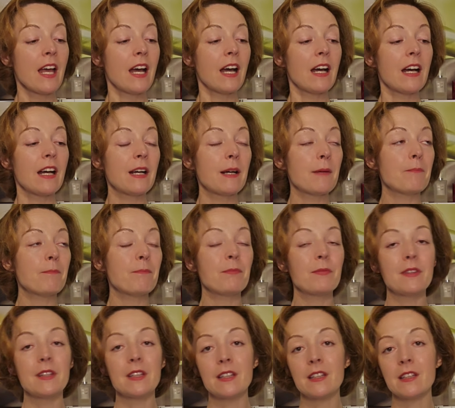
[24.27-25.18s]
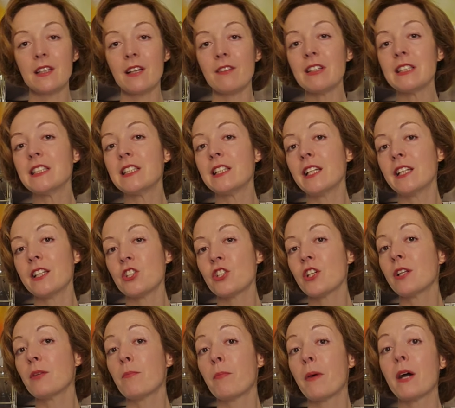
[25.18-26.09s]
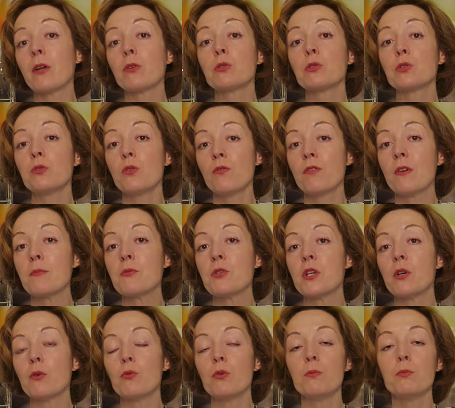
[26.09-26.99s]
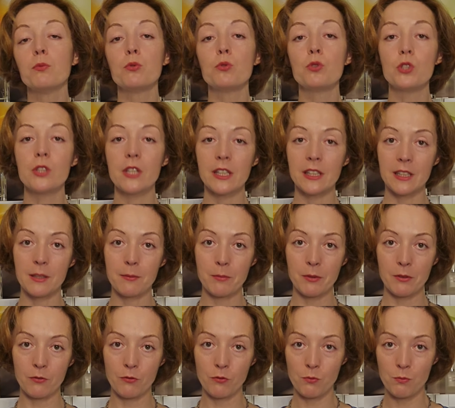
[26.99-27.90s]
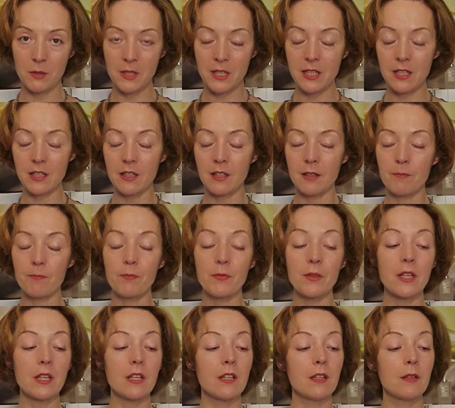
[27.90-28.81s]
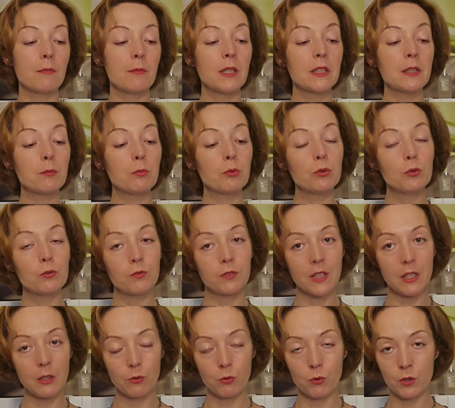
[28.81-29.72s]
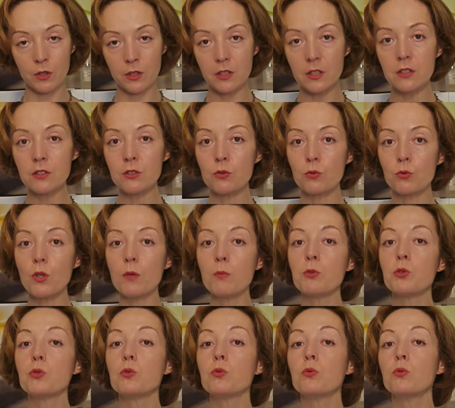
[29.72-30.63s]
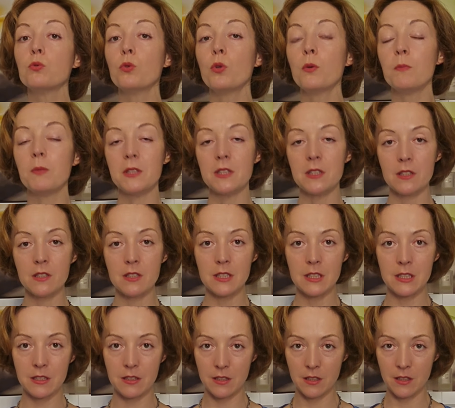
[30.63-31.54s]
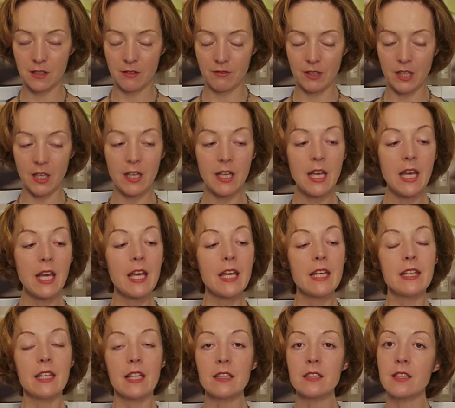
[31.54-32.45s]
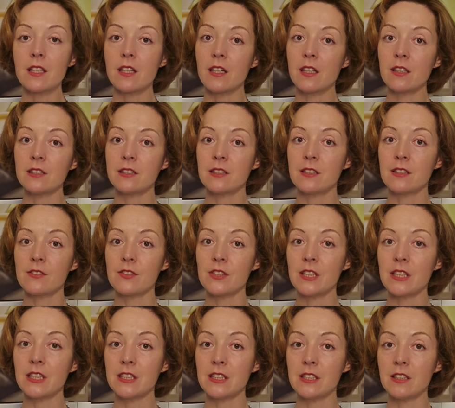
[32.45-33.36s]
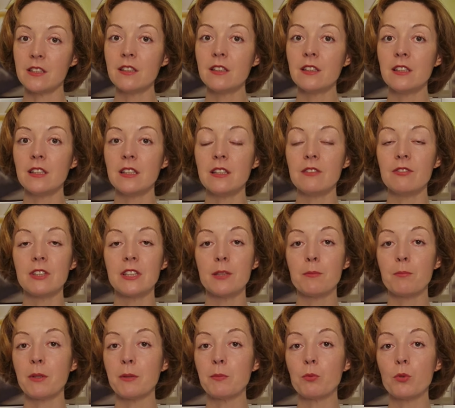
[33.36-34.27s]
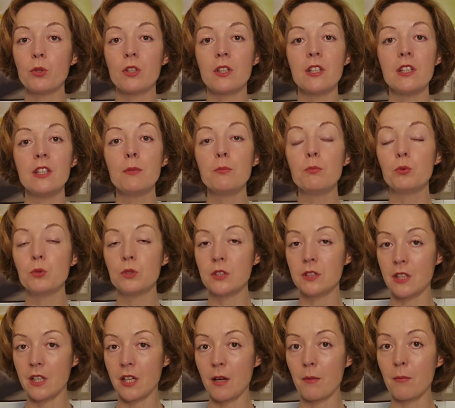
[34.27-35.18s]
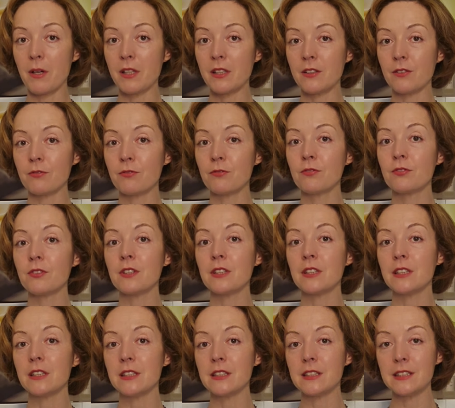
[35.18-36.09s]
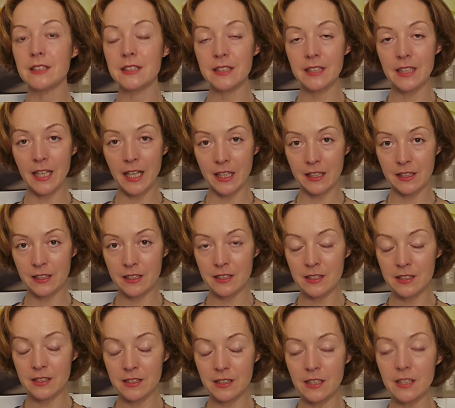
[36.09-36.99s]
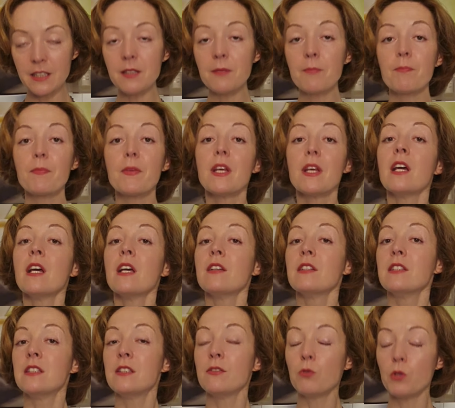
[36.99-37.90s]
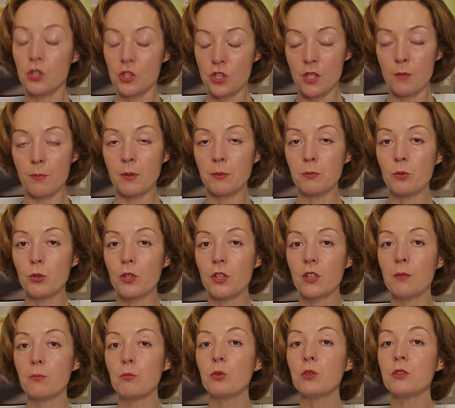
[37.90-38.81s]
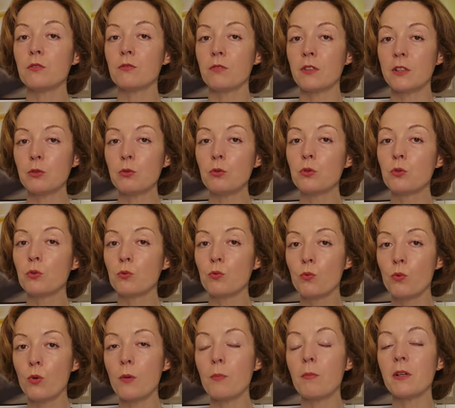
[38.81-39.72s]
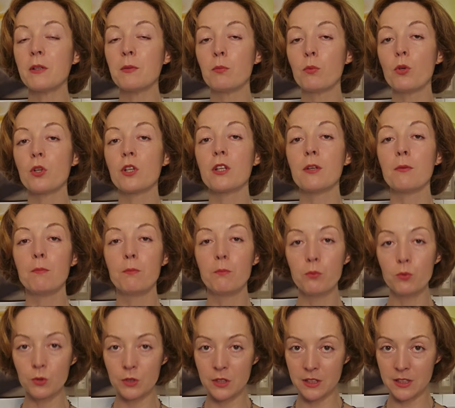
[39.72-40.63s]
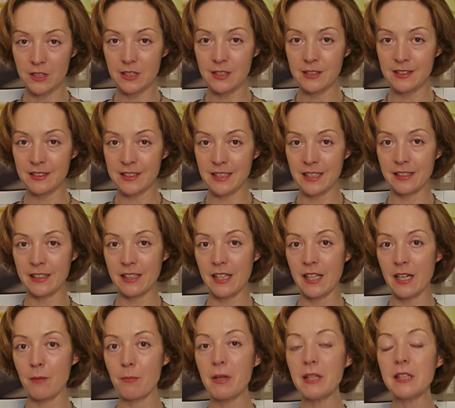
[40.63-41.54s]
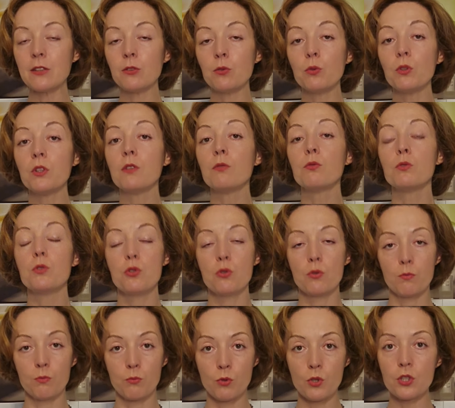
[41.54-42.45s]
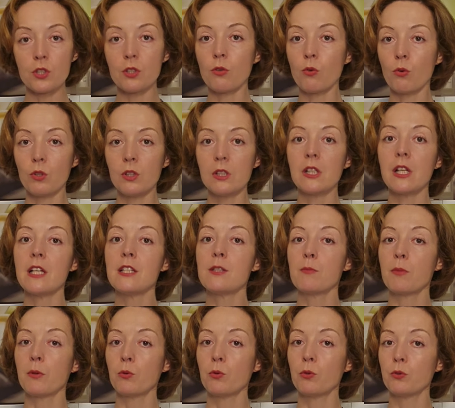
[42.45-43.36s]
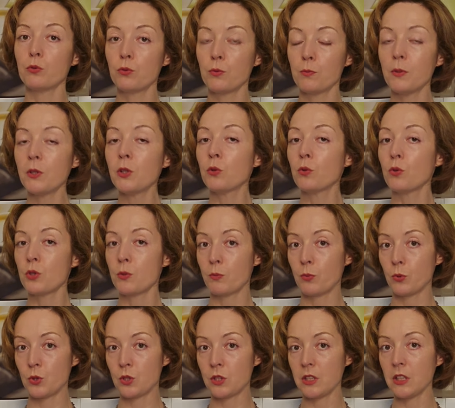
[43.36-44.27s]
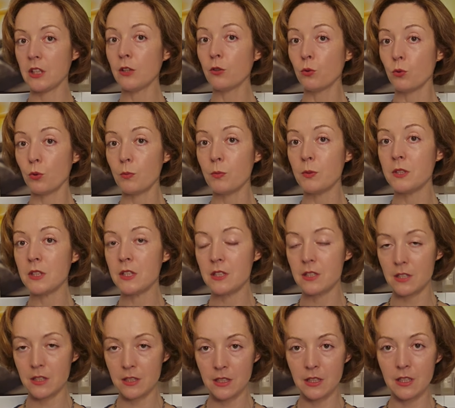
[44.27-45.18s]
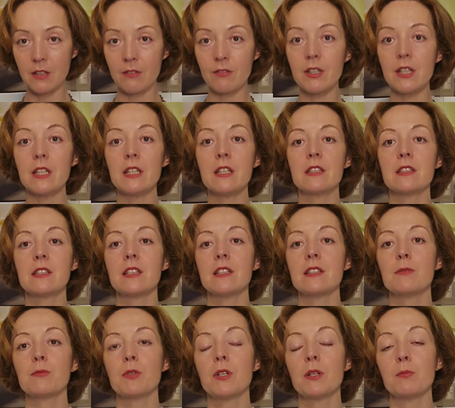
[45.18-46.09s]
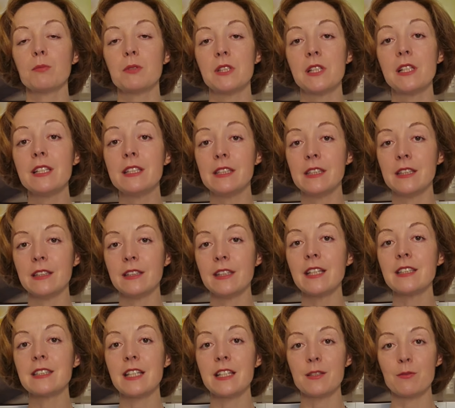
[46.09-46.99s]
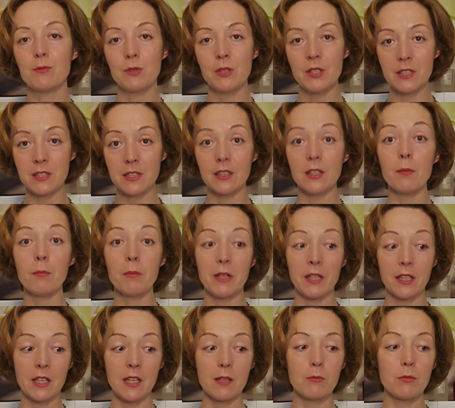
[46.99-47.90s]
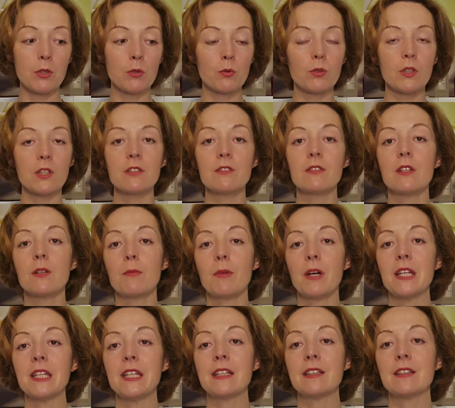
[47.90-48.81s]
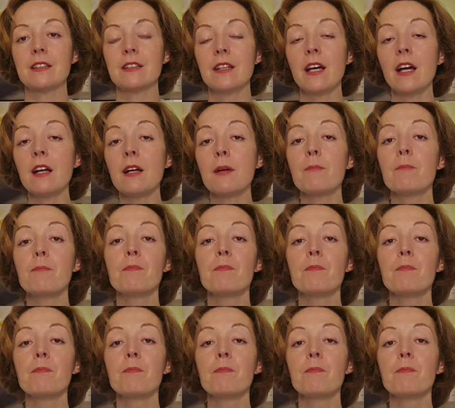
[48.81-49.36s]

Эм, давайте для начала пару слов вообще о бюджетной парфюмерии. Эм, это будут флаконы стоимостью до 50 евро. Я старалась изо всех сил, и в этой подборке не будет ароматов э, снятости, гостей. Сегодняшней подборки не будет, в одной другой подборке будет один снятый аромат, но его еще можно онлайн спокойно купить, тоже по цене до 50 евро. Я за этим как бы следи, я за этим следила, по крайней мере у нас в Германии это так.